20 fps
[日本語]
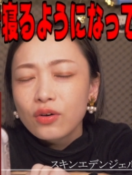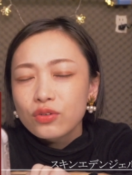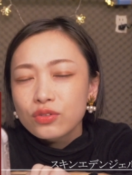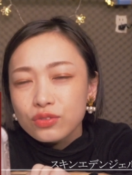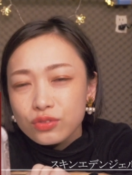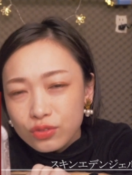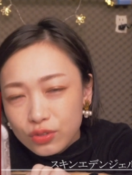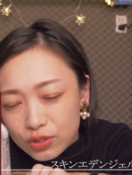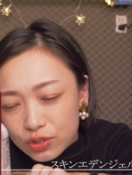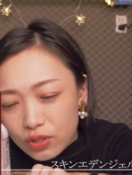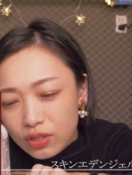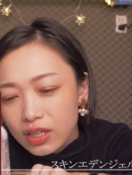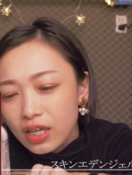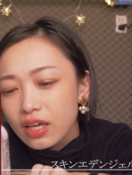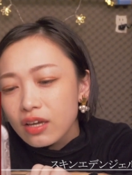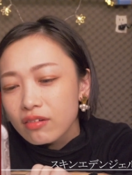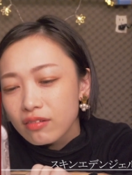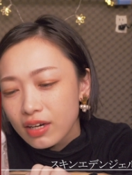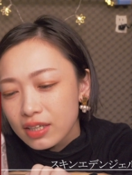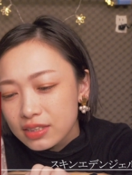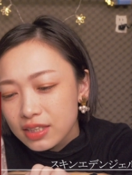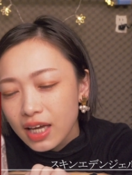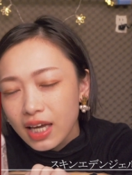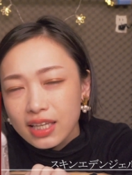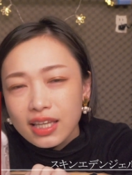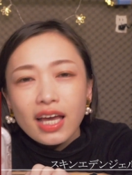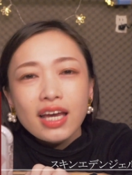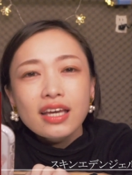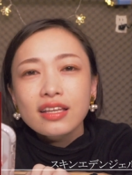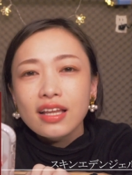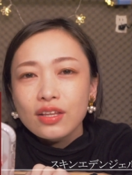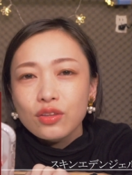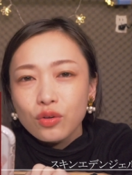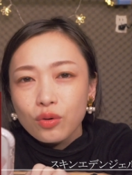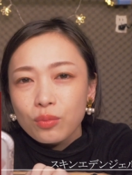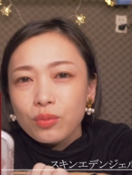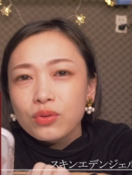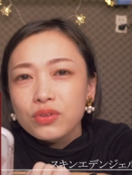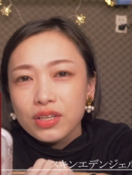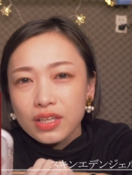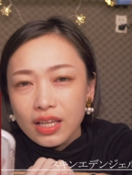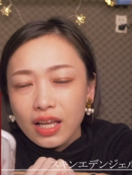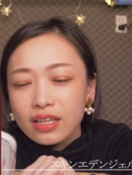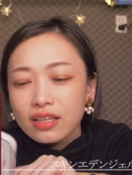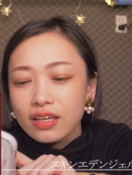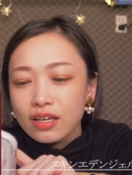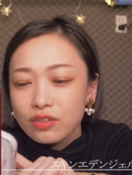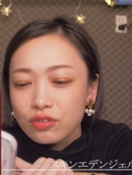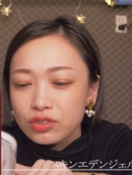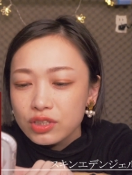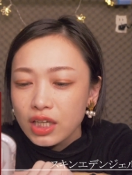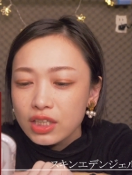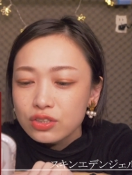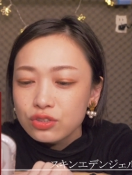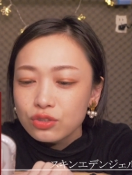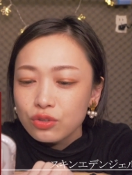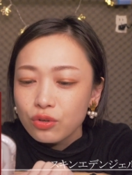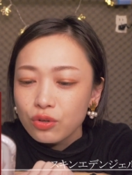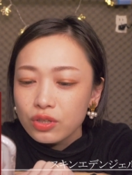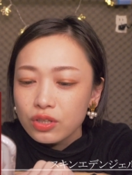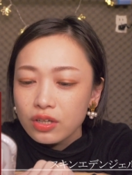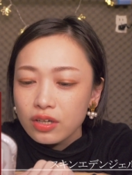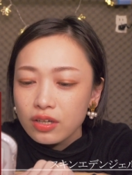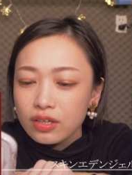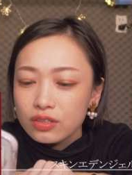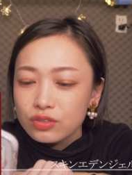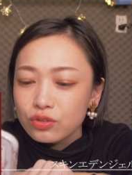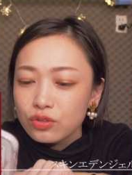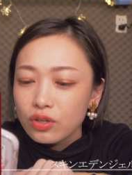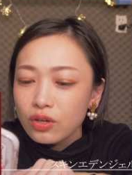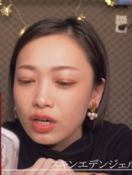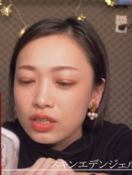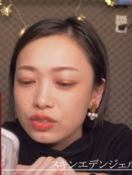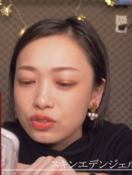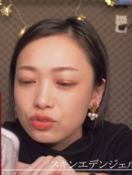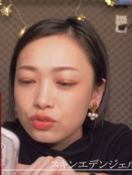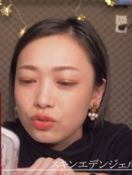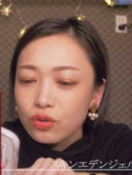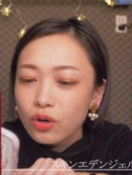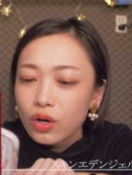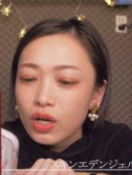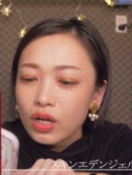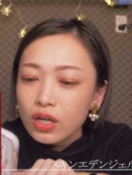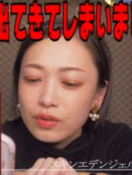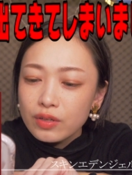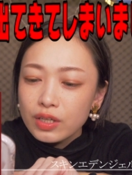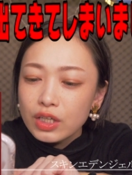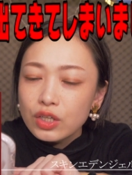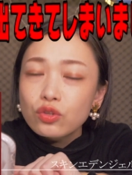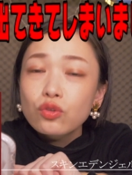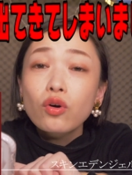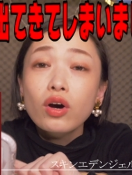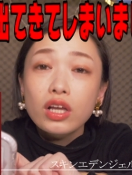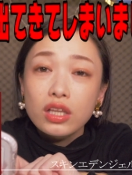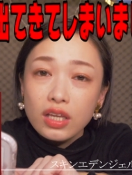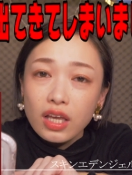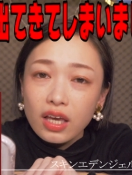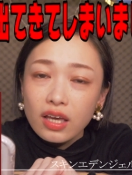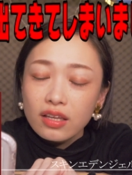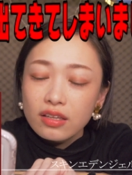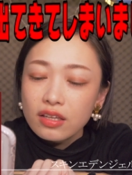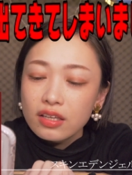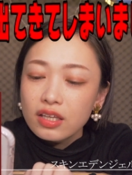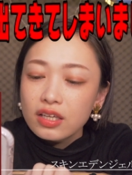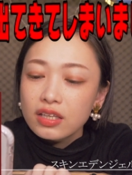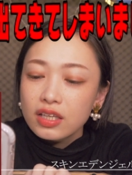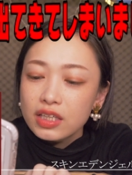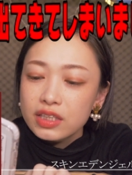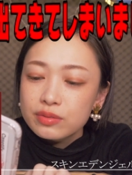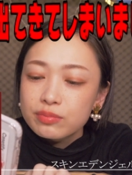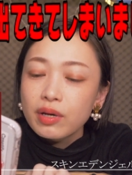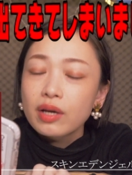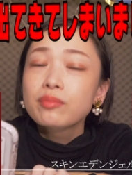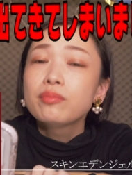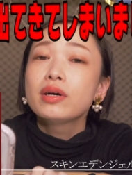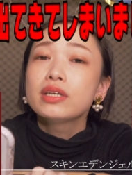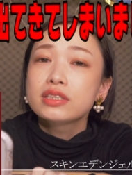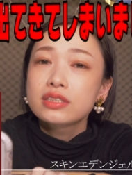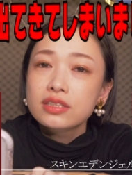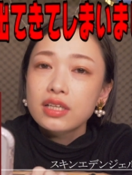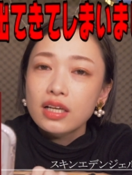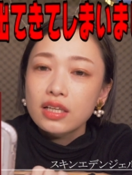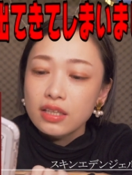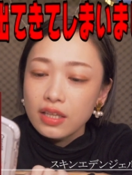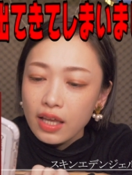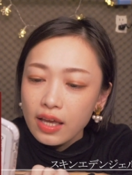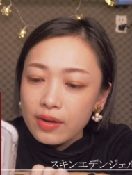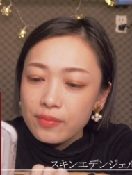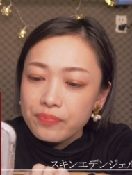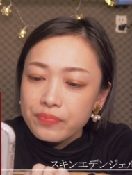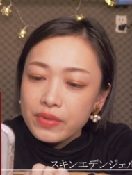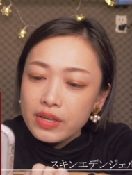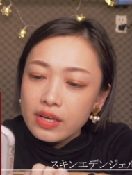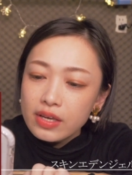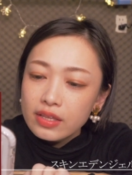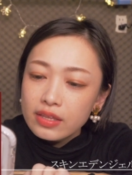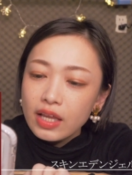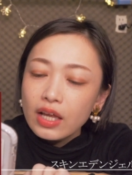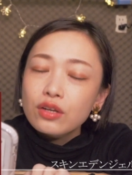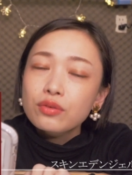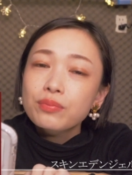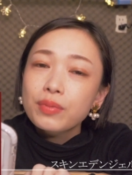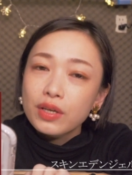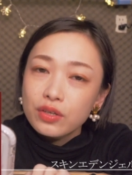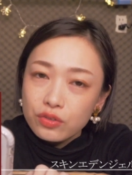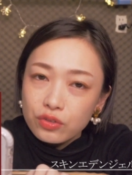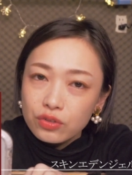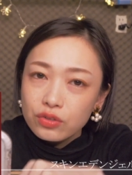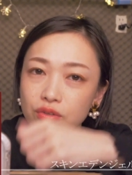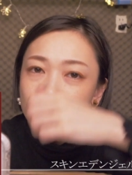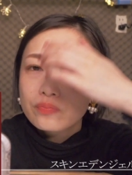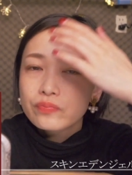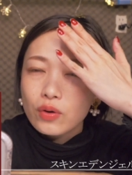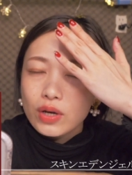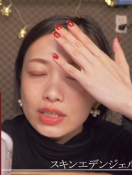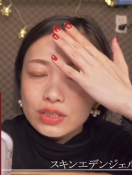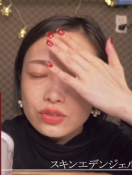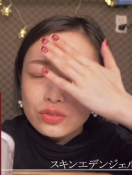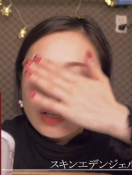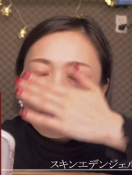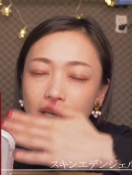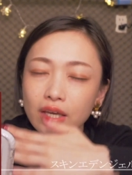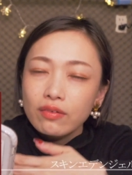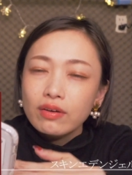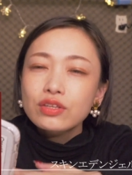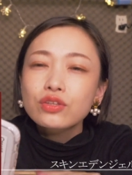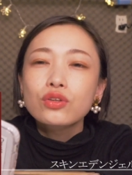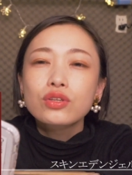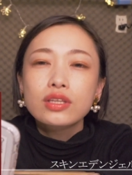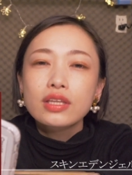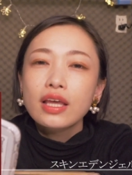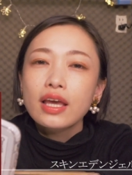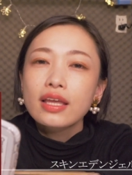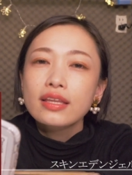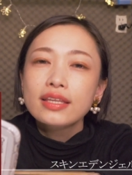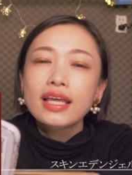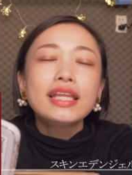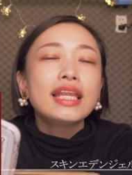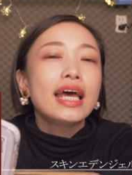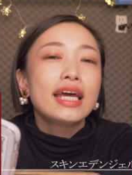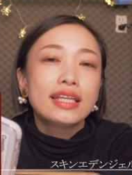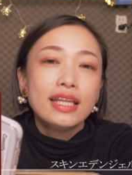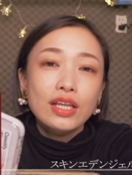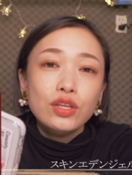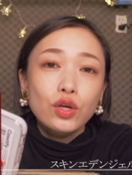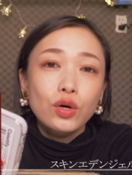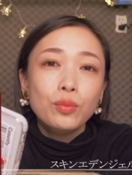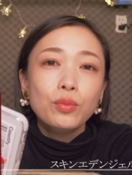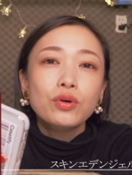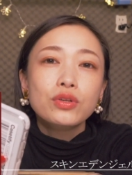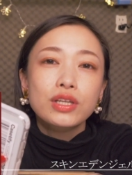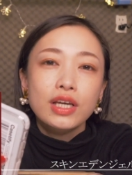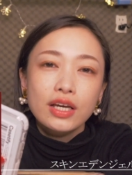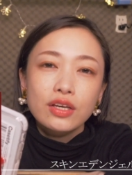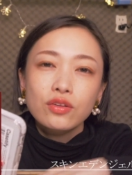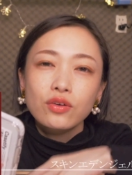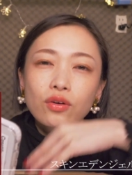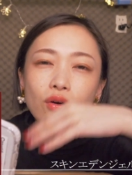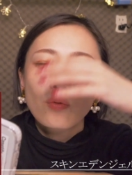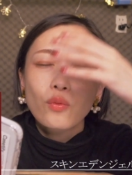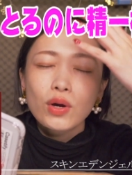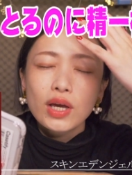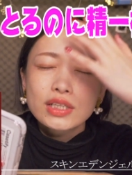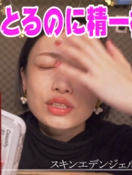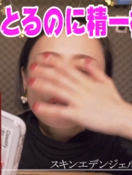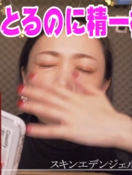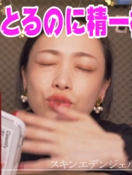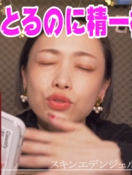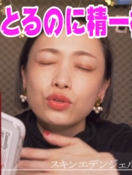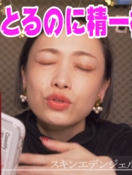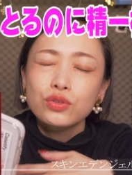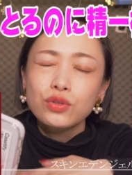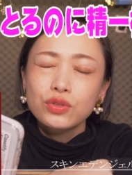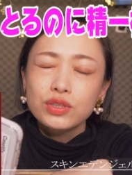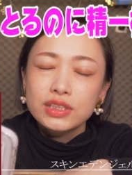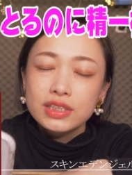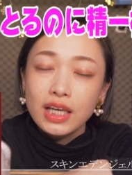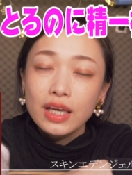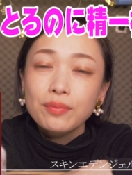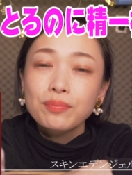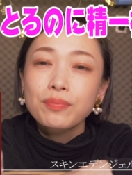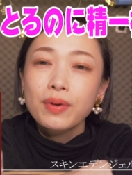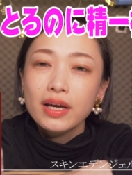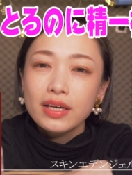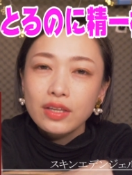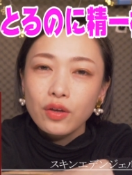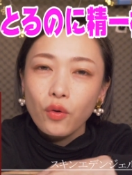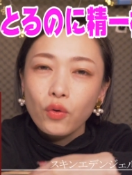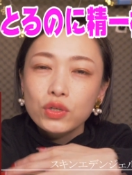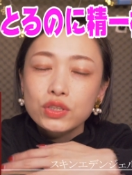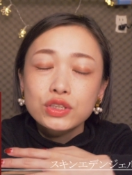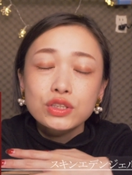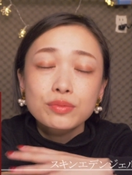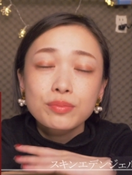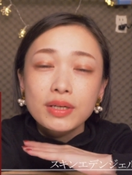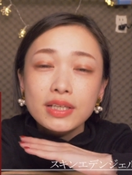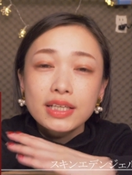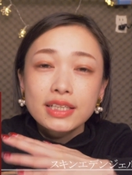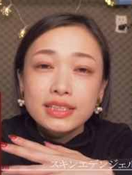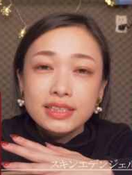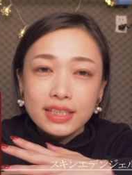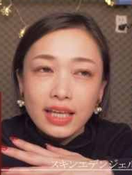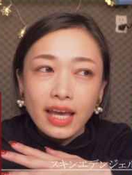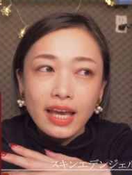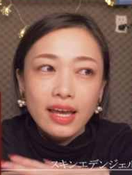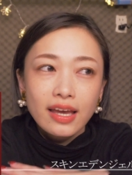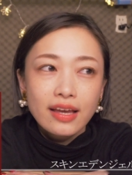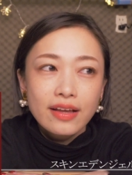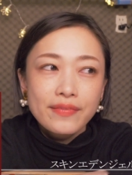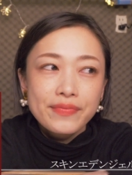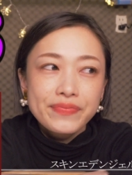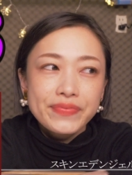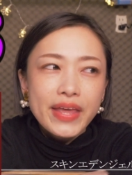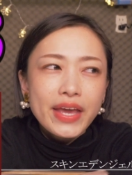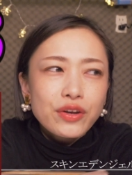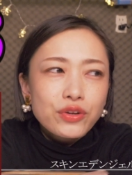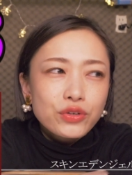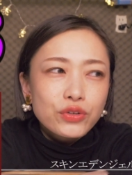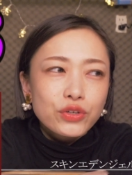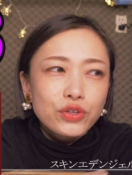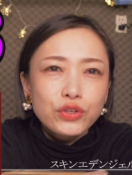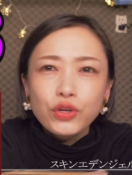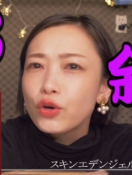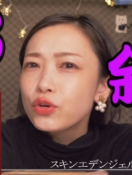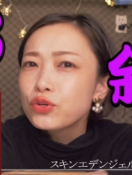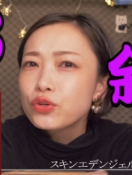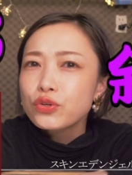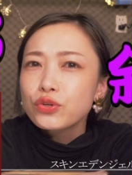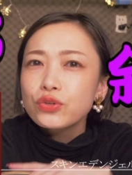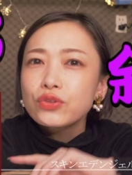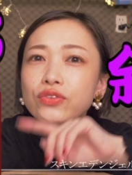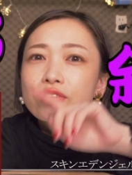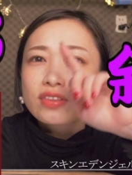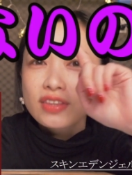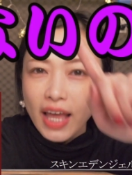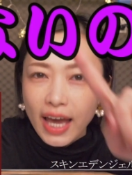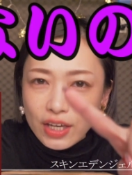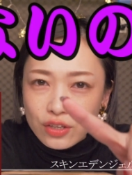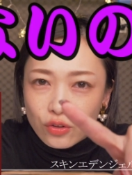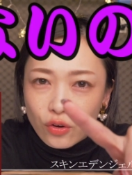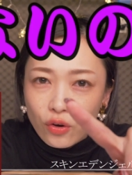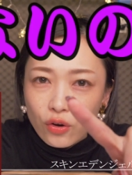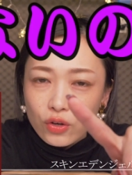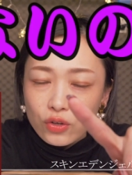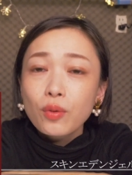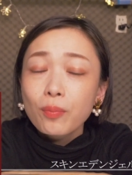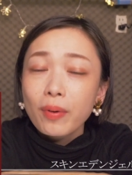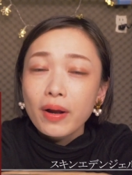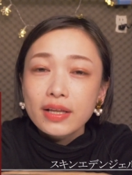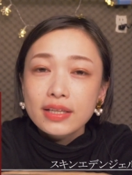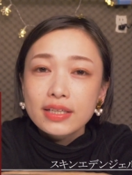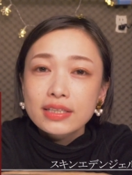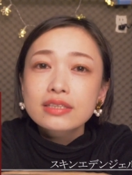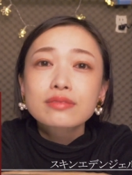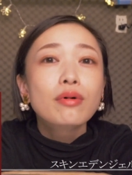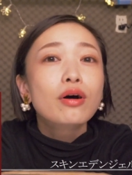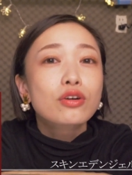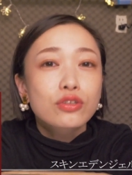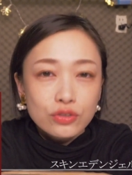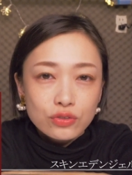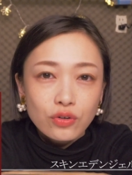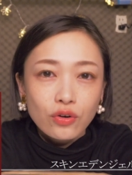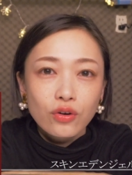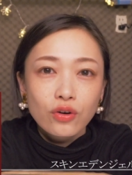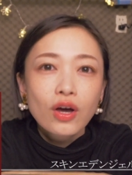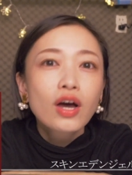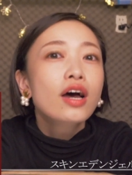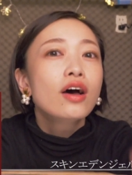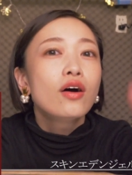本当それだけは避けたいなと思ってたんだけど、さんじゅう超えてからそれがちょっと頻度がね出てきてしまいました。でなるべくお化粧だけは取って寝たいなと思うんだけど、お化粧を取るのに精一杯で保湿までして寝る余裕ないの。酔っ払ってしまう人